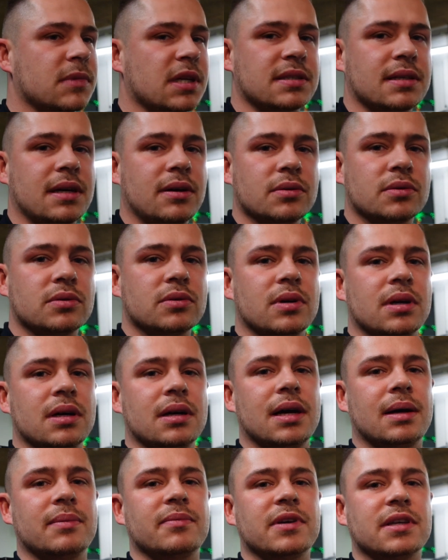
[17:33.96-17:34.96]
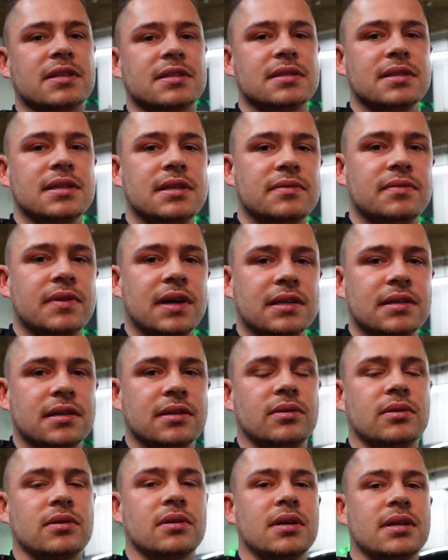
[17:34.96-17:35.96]
Das Auto haben wir jetzt nicht weiter
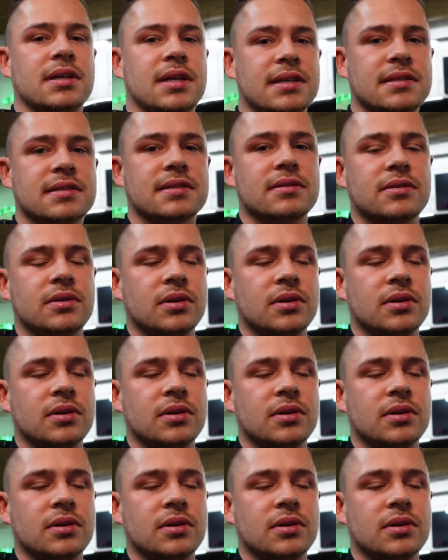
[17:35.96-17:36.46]
noch testen